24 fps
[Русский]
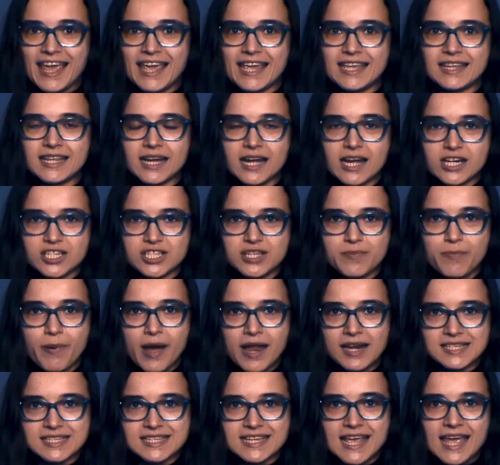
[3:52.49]
и на каждый
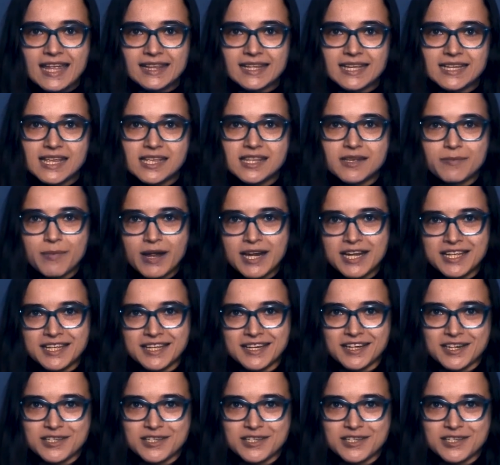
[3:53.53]
палец надеты маленькие